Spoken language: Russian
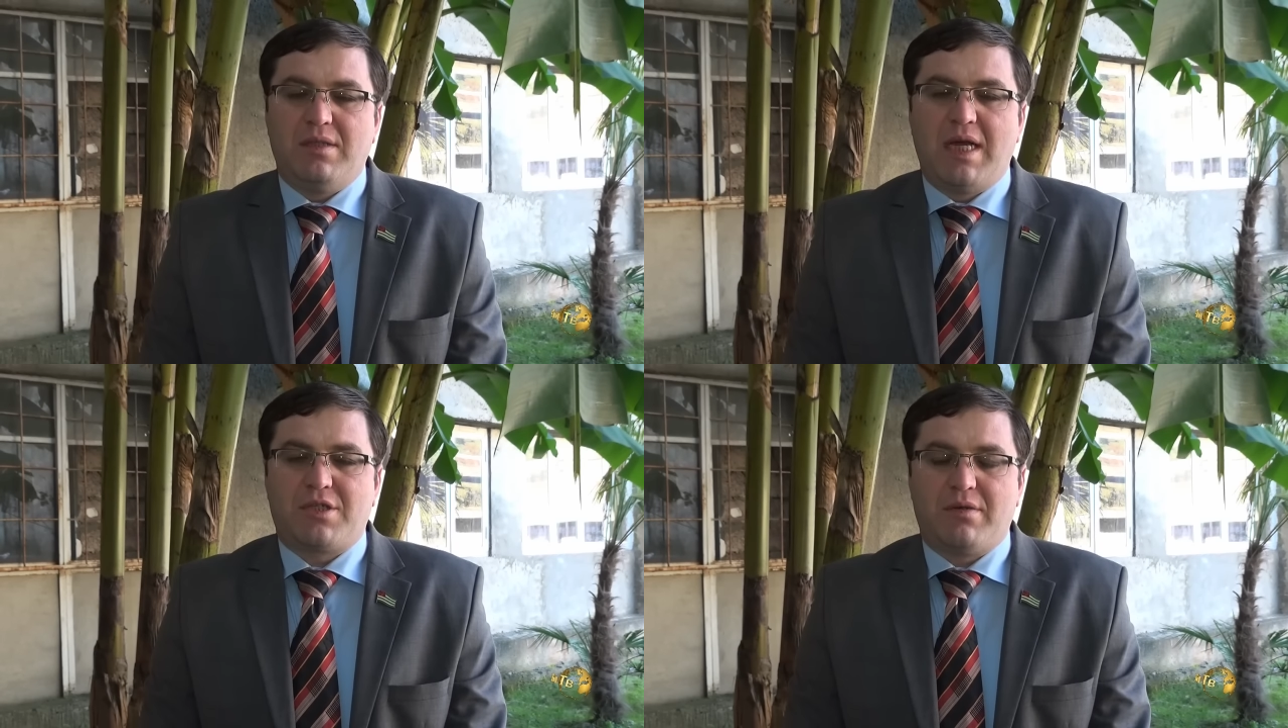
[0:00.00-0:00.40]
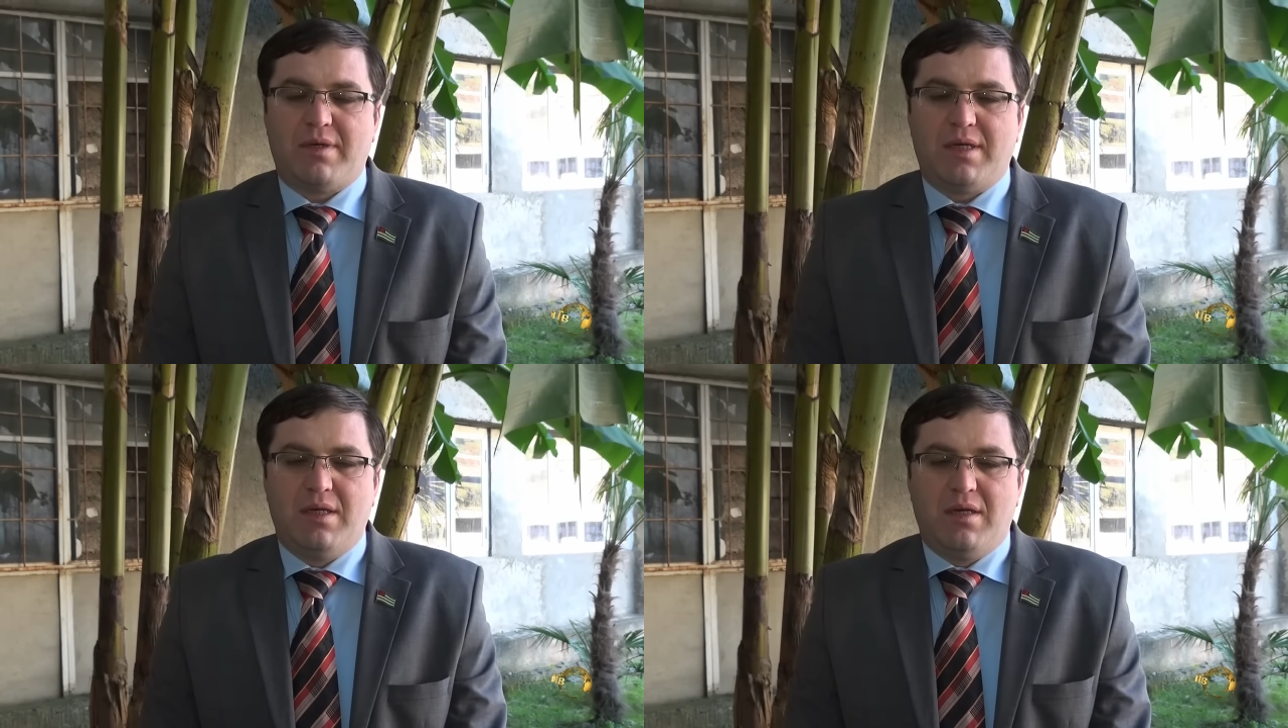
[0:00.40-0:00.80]

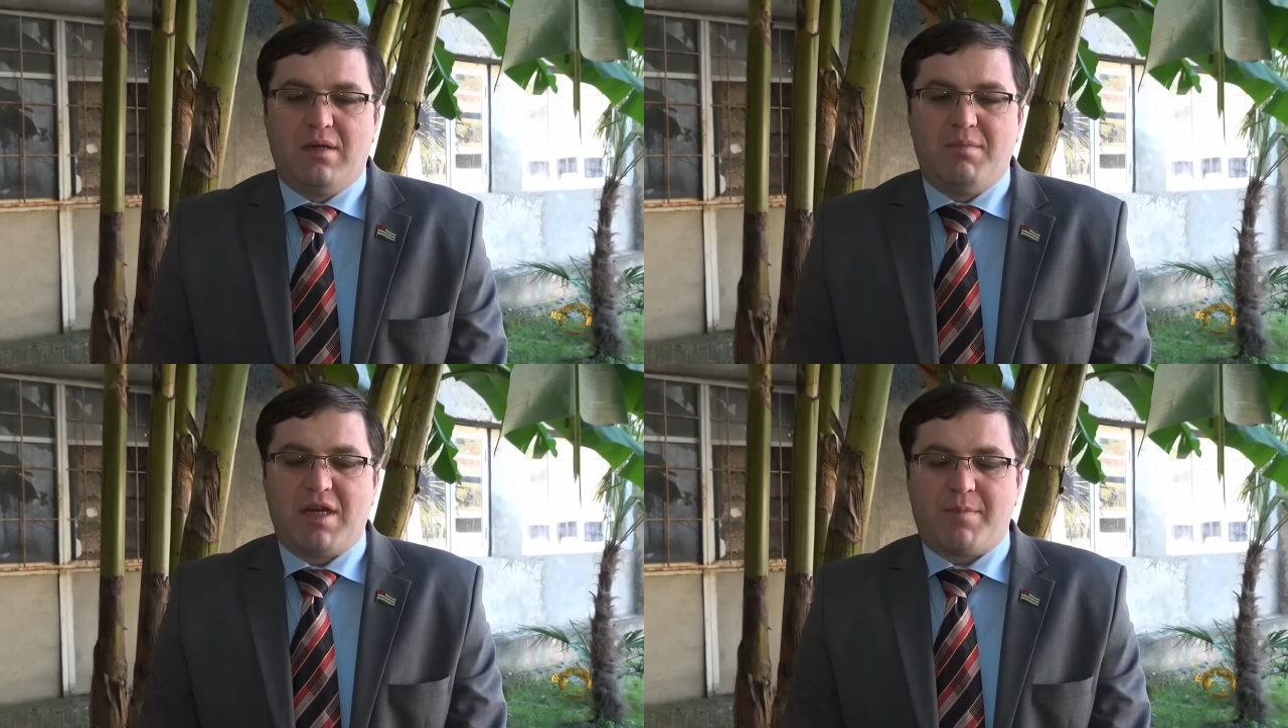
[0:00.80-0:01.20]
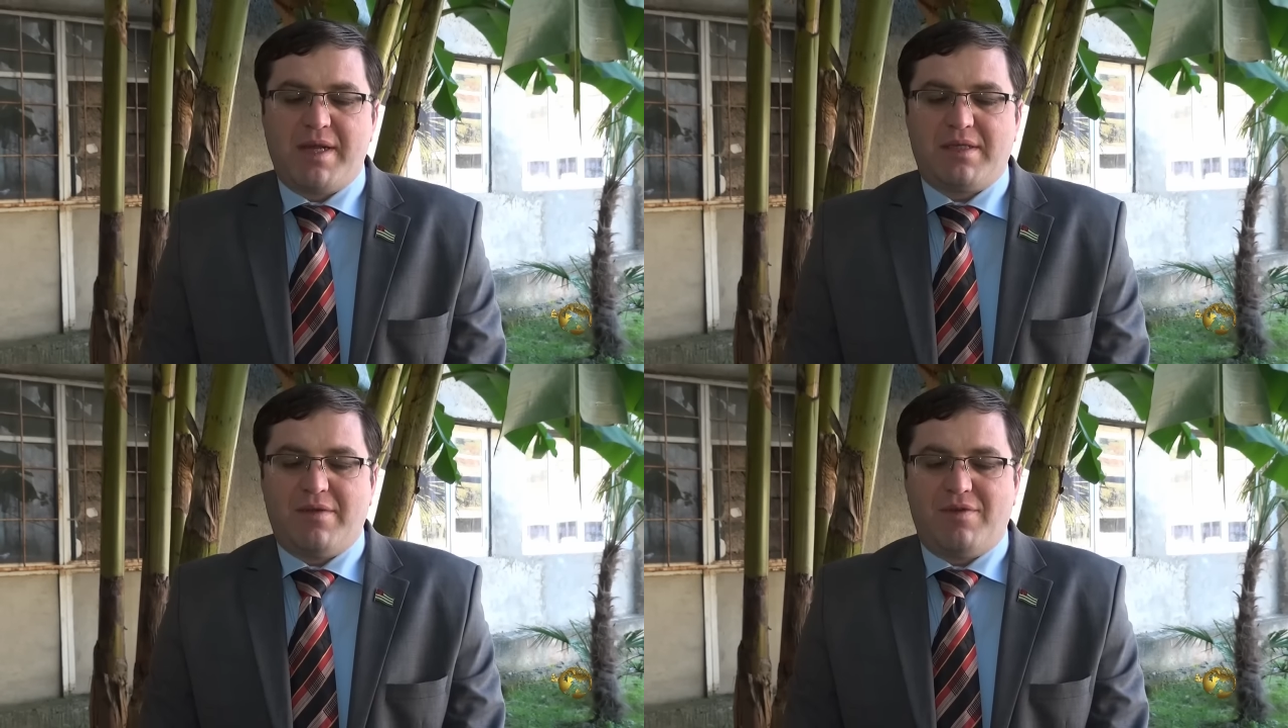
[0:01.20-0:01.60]
нашего
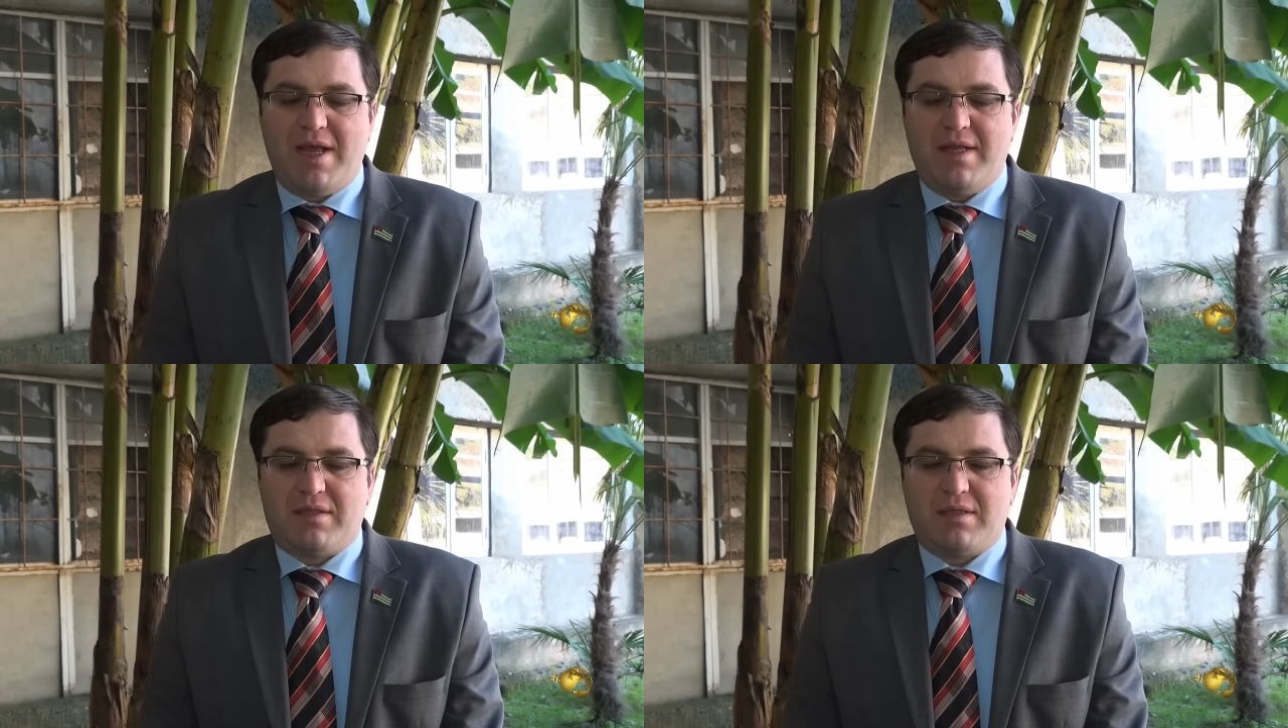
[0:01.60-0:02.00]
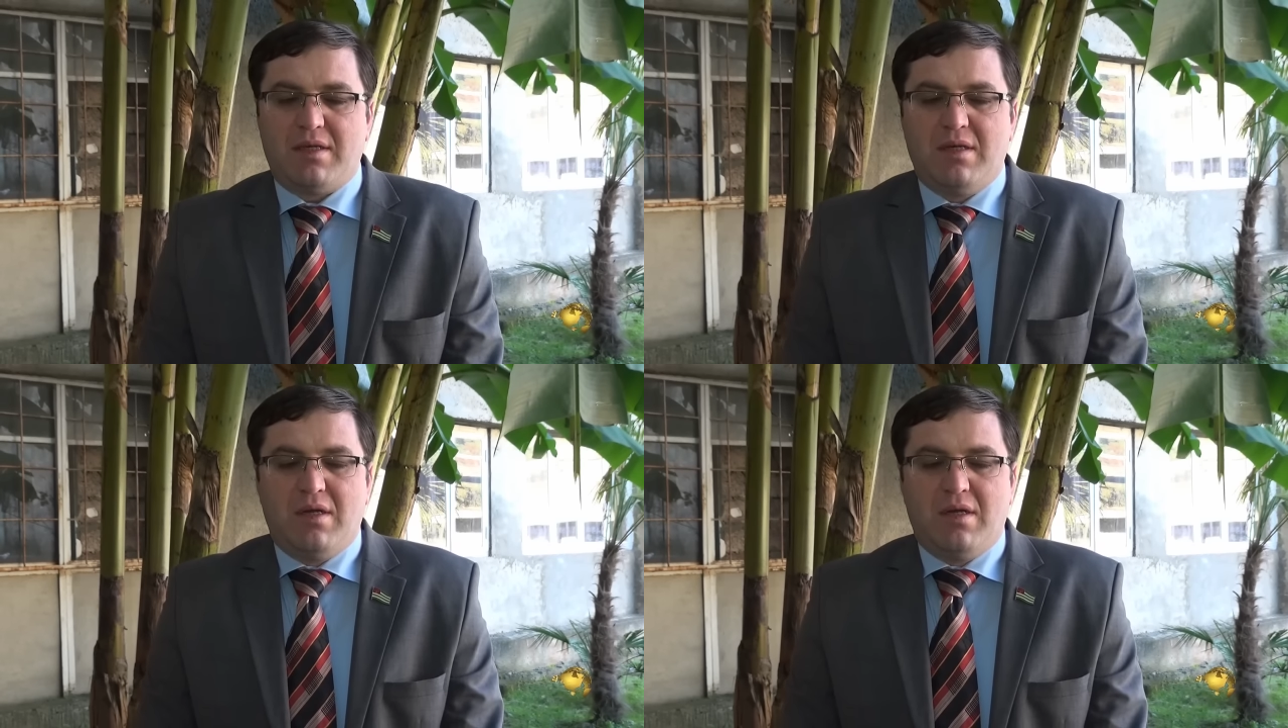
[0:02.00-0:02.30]
мероприятия является